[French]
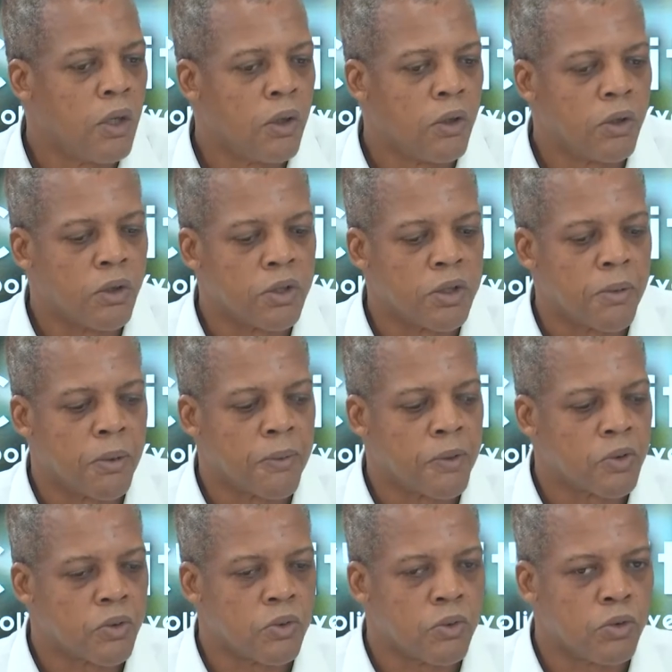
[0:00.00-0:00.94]
Ce n'est pas
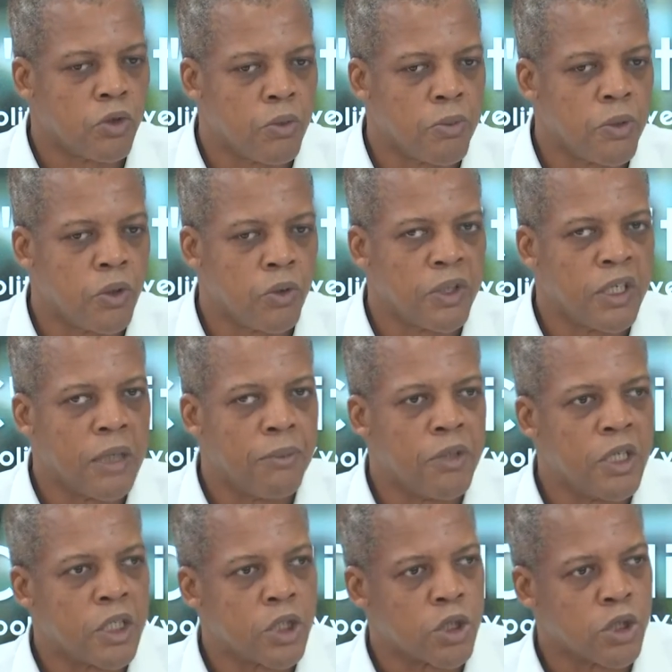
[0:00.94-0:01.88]
parce que demain on est
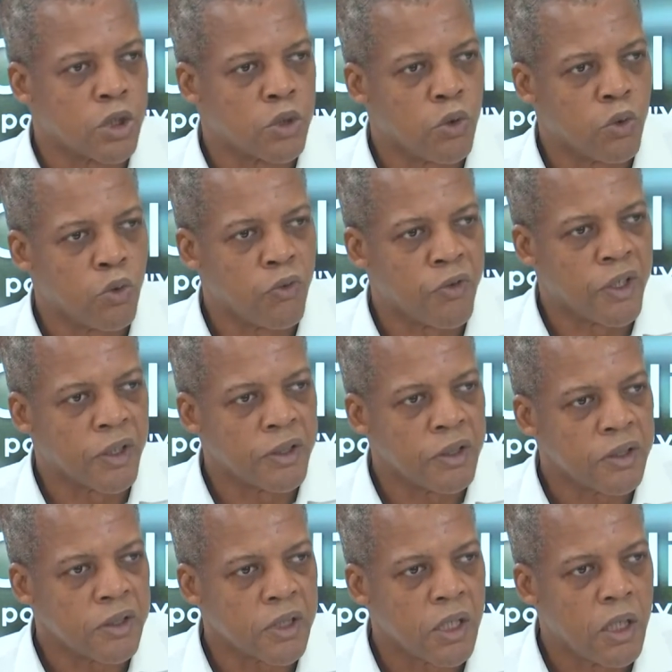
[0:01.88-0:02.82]
amené à changer de
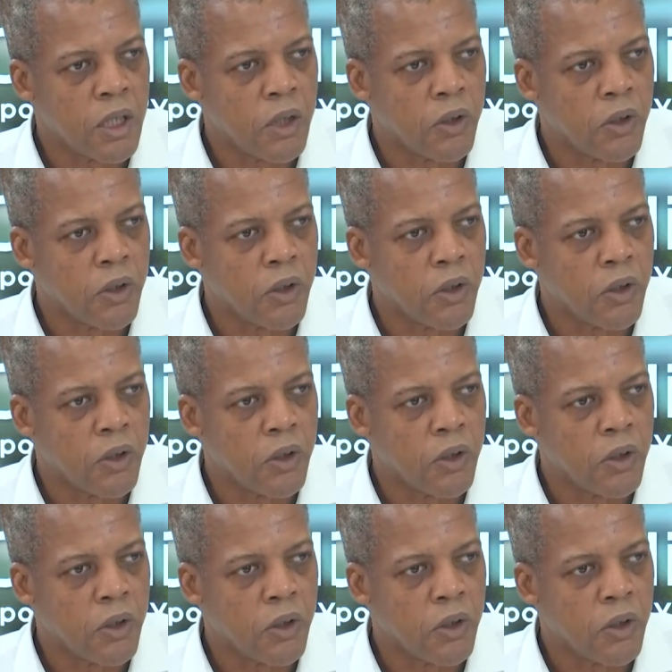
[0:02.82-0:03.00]
gouvernance